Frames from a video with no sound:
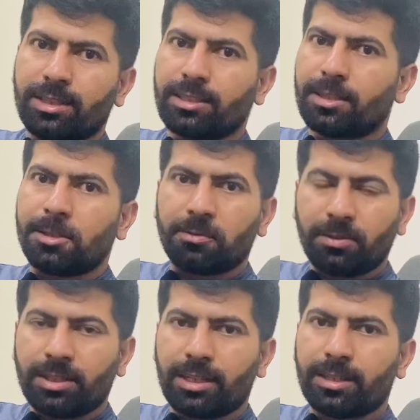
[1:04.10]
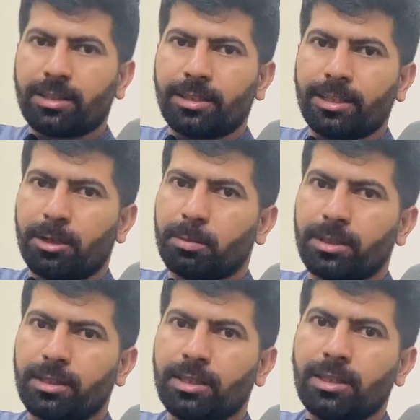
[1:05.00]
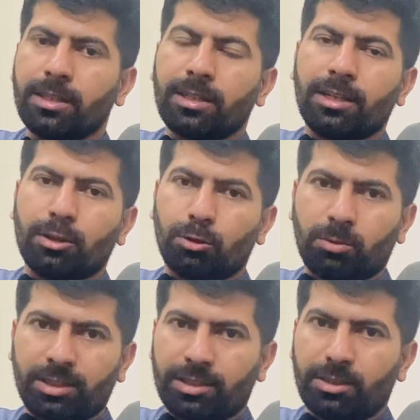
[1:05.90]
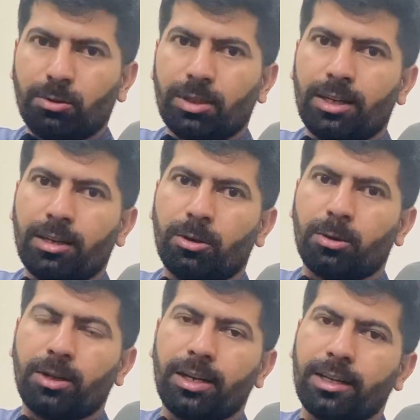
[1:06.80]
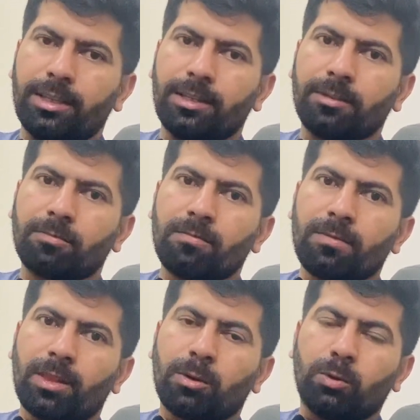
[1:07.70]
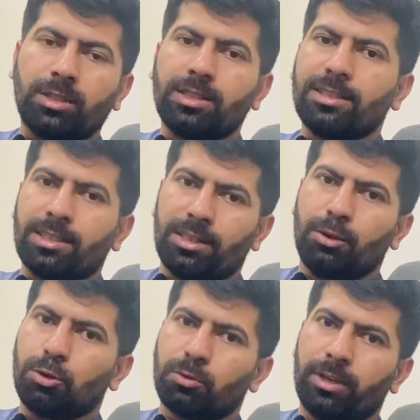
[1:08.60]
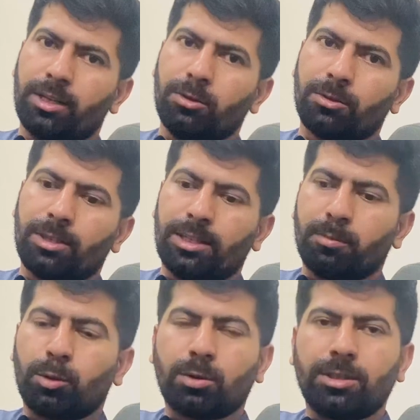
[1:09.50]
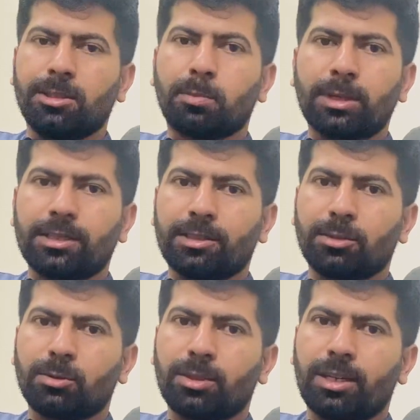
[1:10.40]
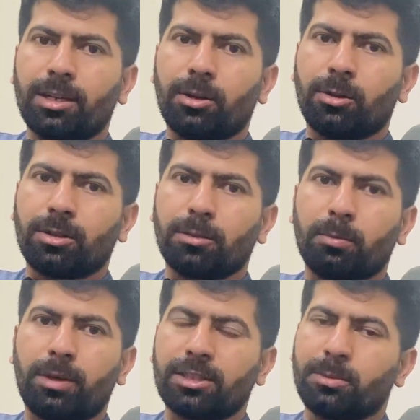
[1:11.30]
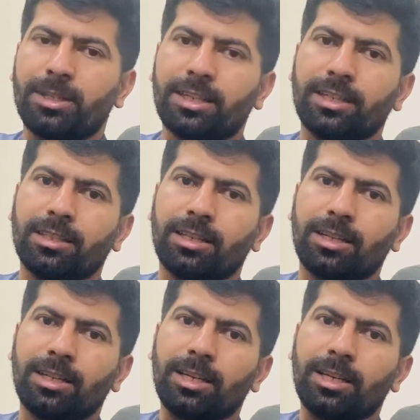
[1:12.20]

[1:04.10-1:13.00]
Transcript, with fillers: ऐसा डिफ़िकल्ट या फिर ना तो क्वेश्चन होता है और ना ही कोई इतनी ज़्यादा दुशारी होती है बहुत ईजी प्रोसेस होता है और पाँच मिनट के अंदर